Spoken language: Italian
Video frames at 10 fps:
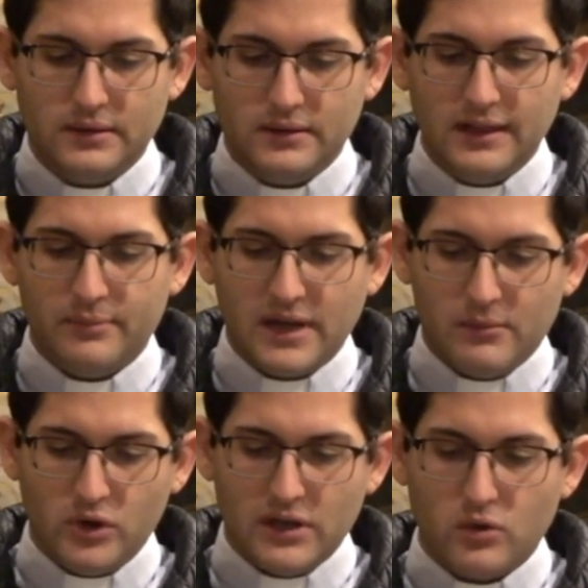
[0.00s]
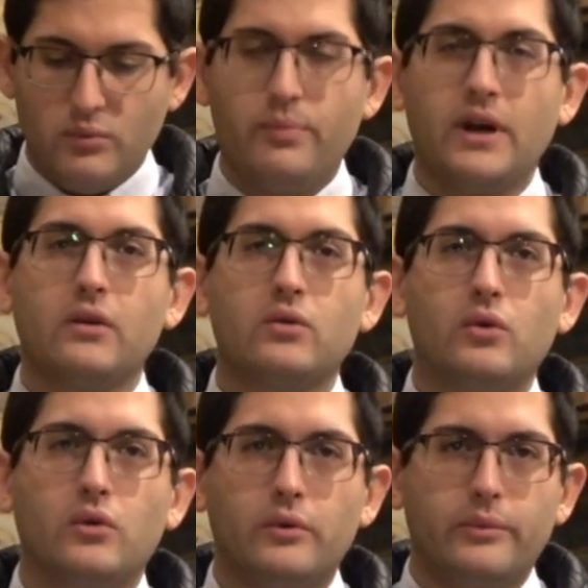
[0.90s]
Nella parabola
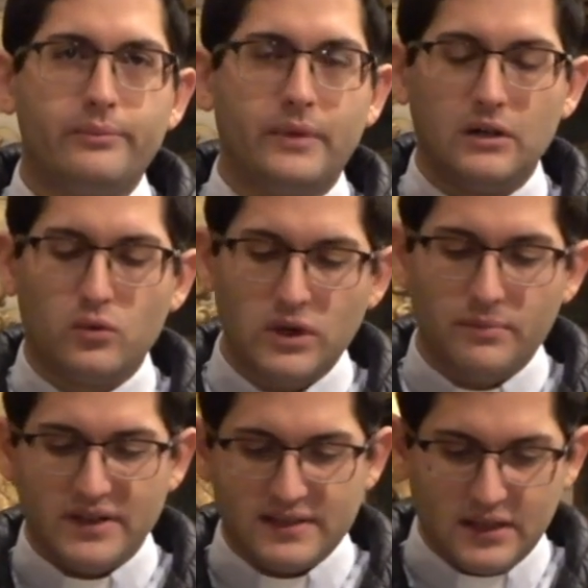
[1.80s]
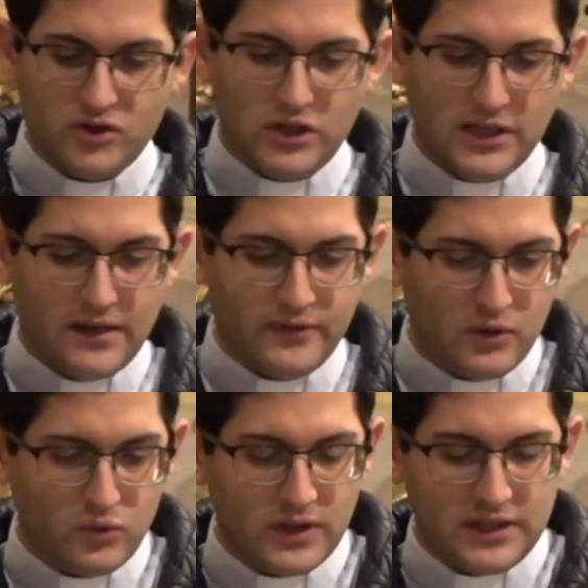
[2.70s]
compaiono alcuni passaggi chiave,
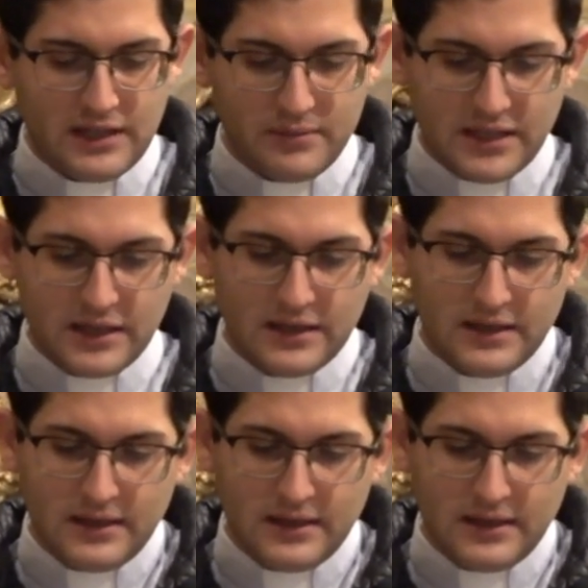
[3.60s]
alcune dinamiche